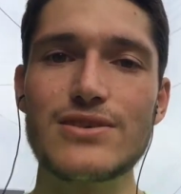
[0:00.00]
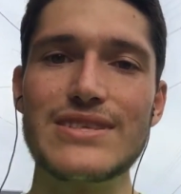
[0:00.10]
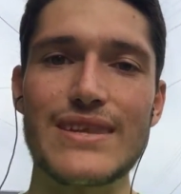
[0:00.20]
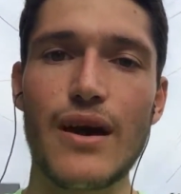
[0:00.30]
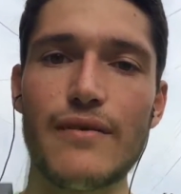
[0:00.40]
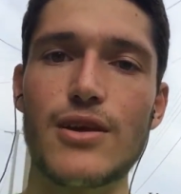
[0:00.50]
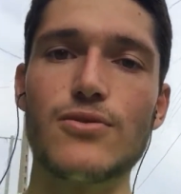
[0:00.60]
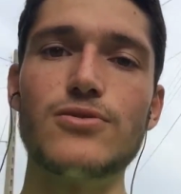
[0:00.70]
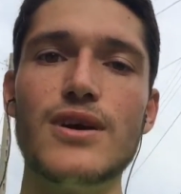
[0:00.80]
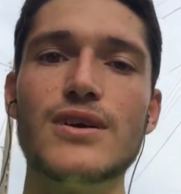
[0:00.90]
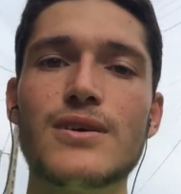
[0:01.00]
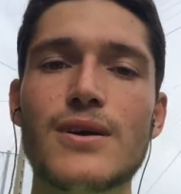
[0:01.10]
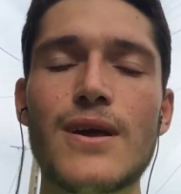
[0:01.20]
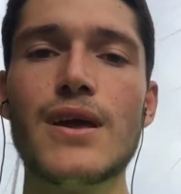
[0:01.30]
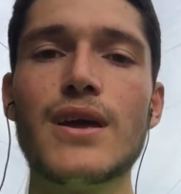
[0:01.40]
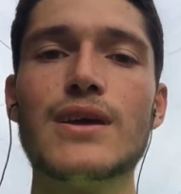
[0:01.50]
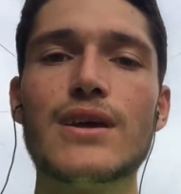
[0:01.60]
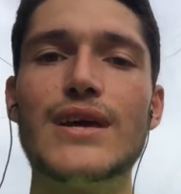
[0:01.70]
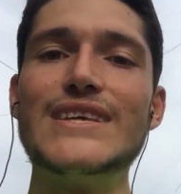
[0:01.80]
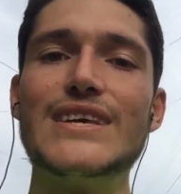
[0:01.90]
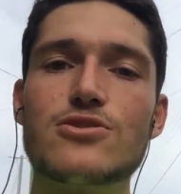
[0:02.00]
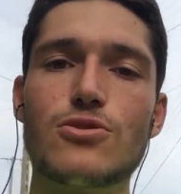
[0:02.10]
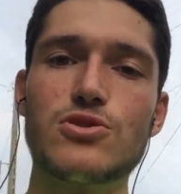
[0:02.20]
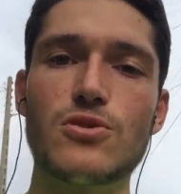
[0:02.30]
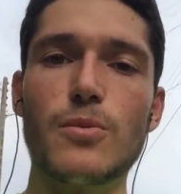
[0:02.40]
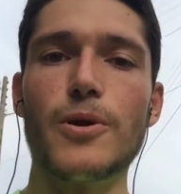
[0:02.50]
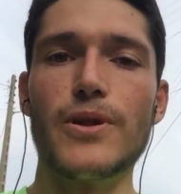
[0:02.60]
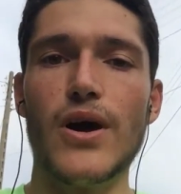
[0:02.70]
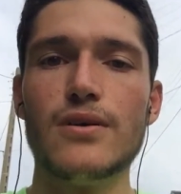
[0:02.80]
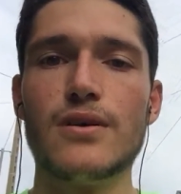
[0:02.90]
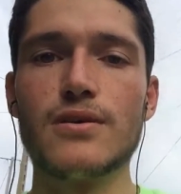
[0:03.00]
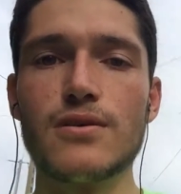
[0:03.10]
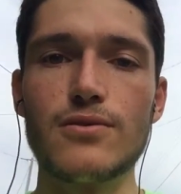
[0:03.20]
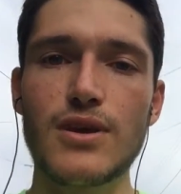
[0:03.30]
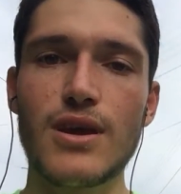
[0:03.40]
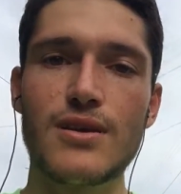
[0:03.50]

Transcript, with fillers: que ça travaille en toi. Et qu'un jour tu comprendras. Donc